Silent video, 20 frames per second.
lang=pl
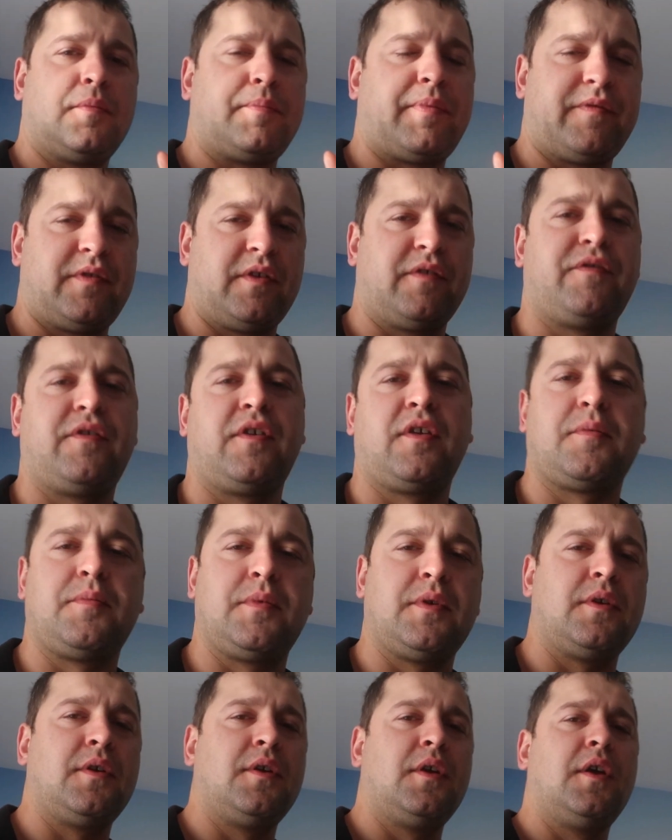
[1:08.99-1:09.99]
pewnej
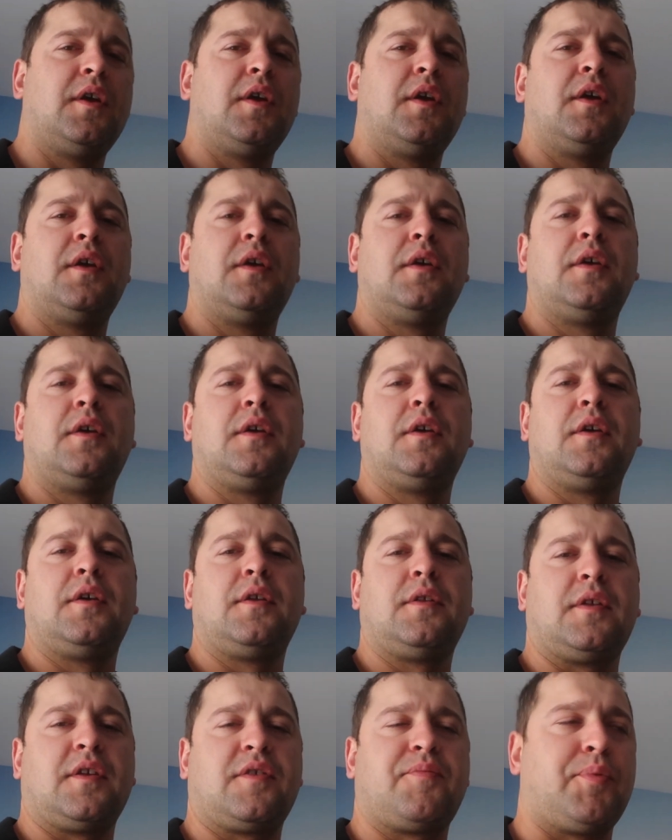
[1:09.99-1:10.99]
firmy
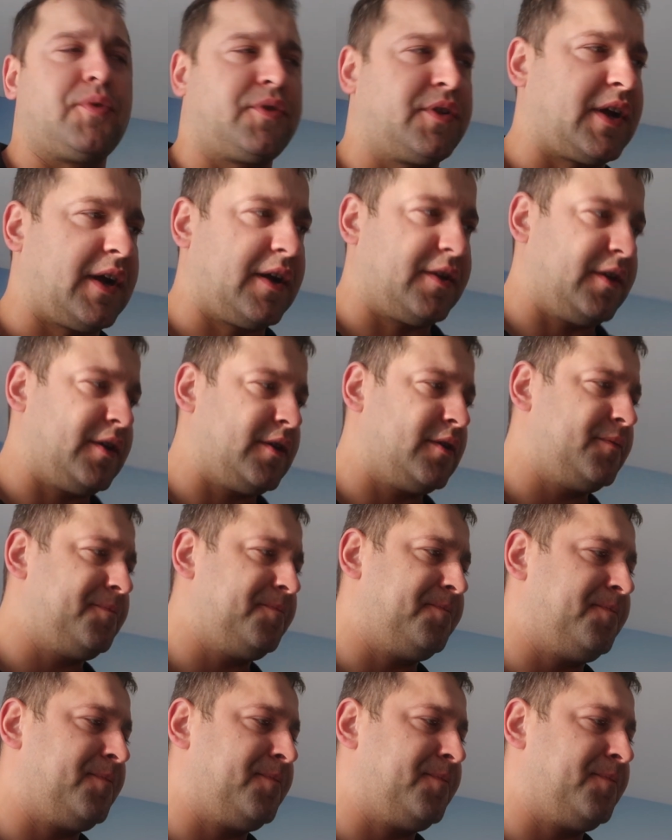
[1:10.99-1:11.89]
na spotkanie.